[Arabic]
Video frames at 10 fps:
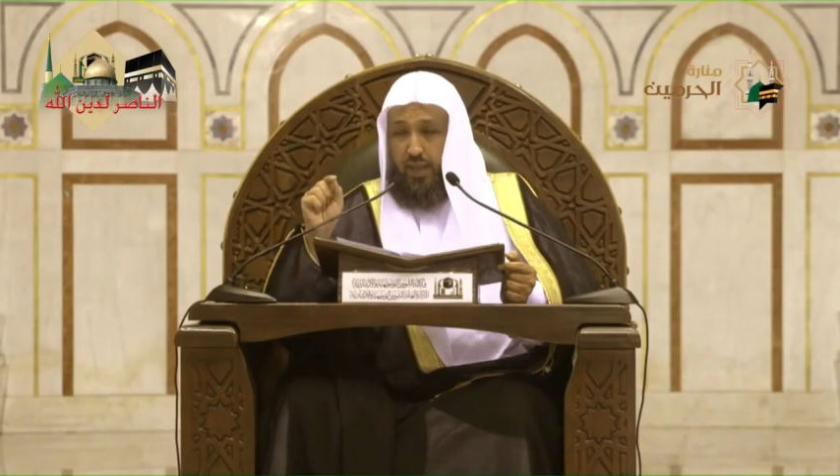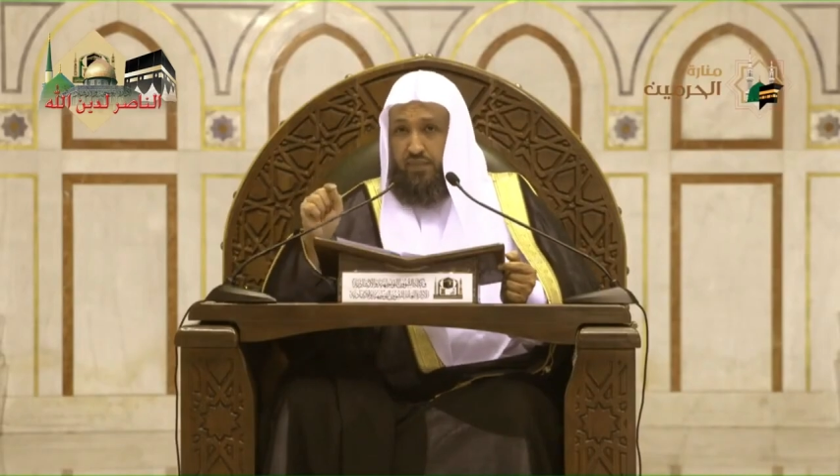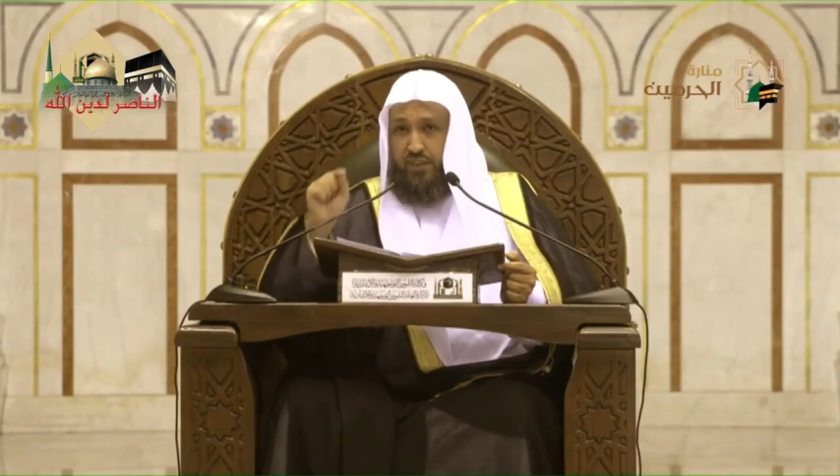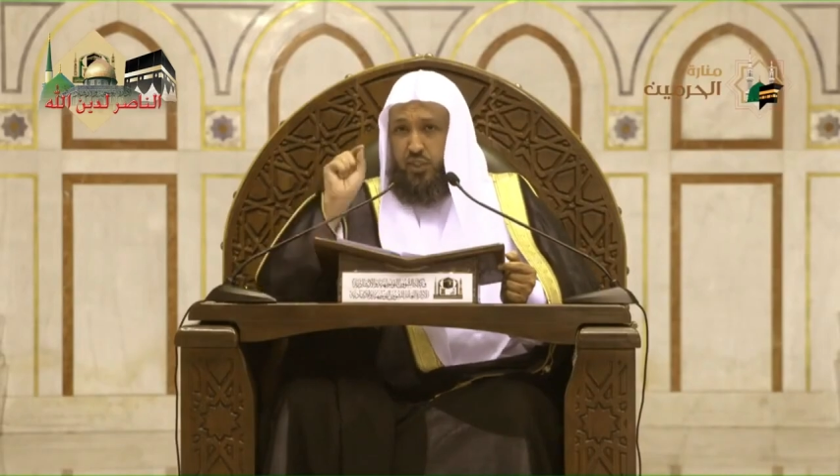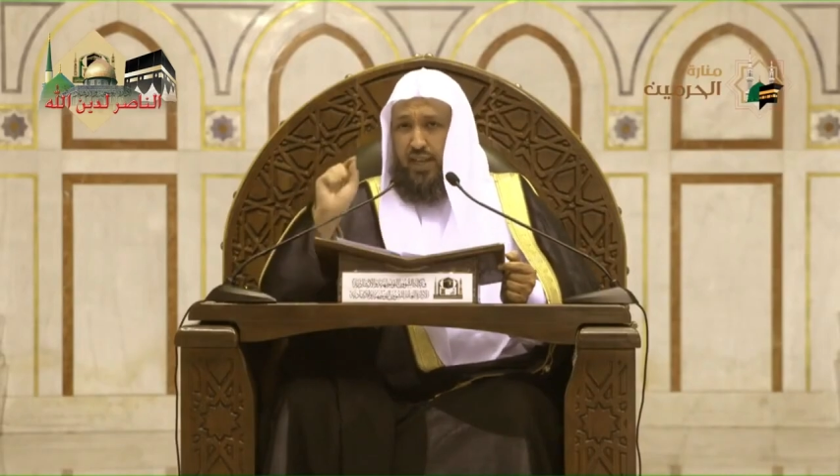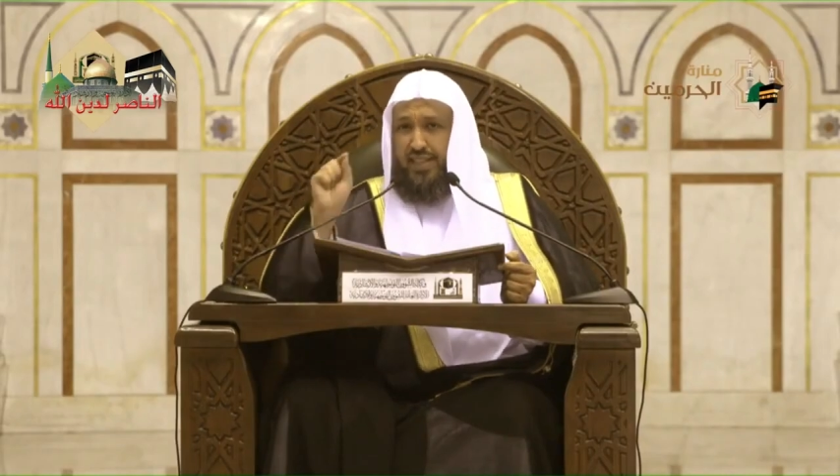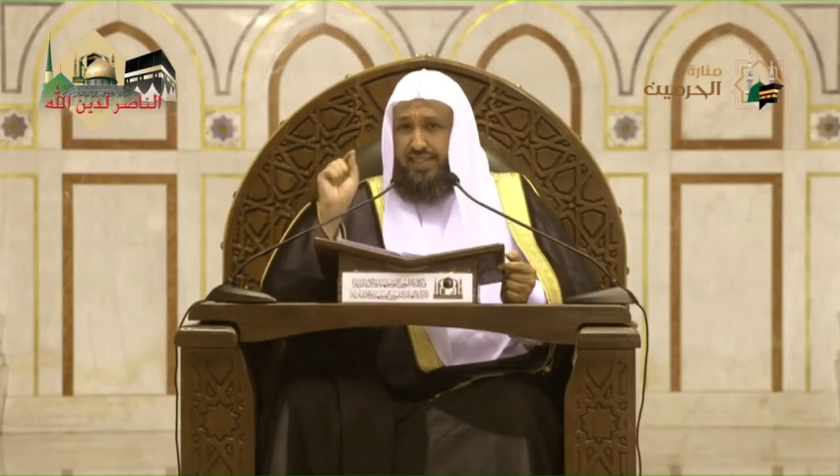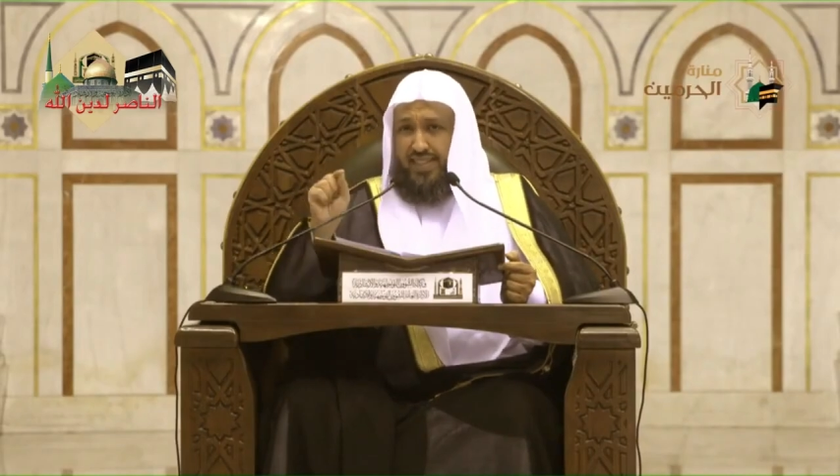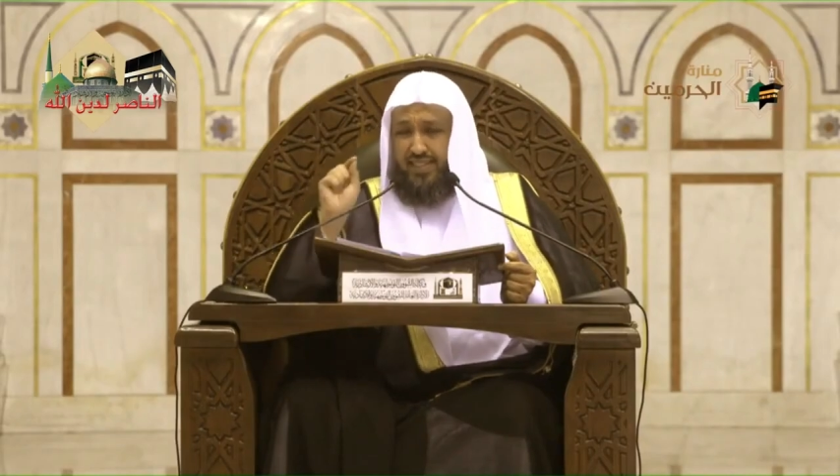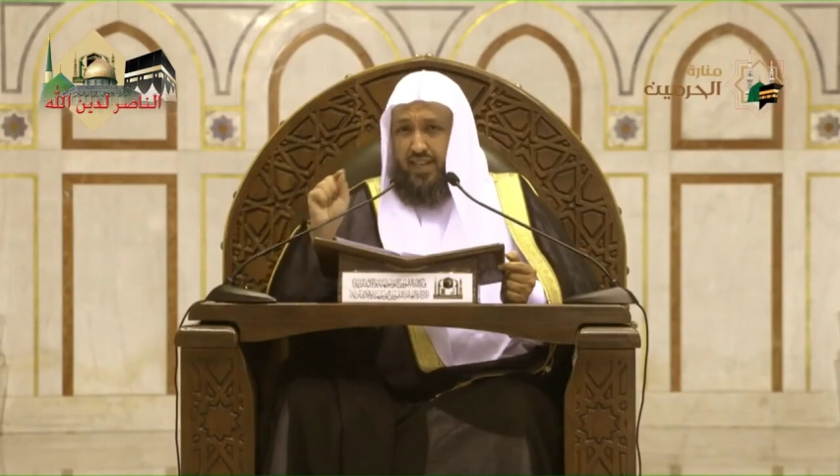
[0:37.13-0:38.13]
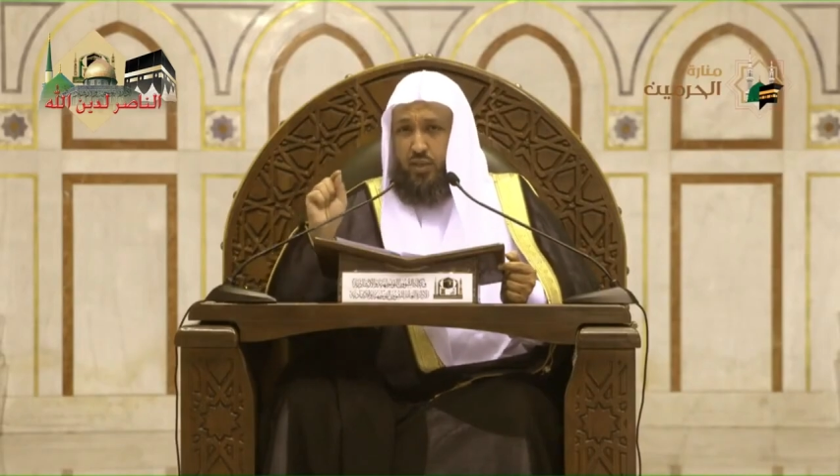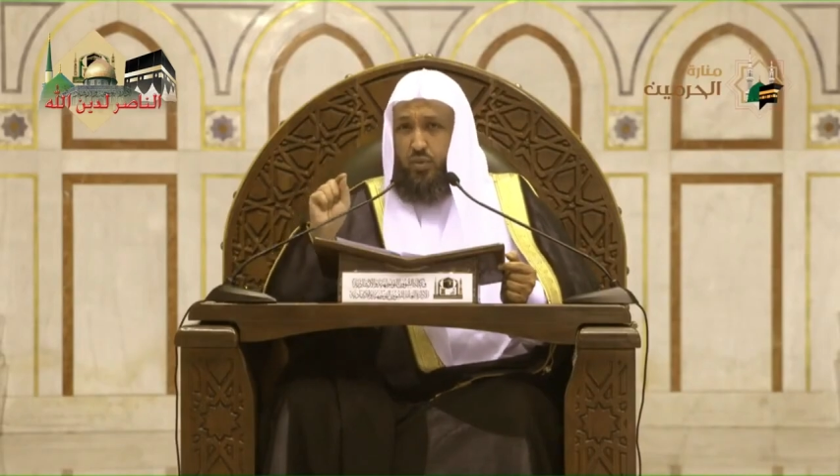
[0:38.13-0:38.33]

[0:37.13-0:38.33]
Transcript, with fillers: فجاءت تسأل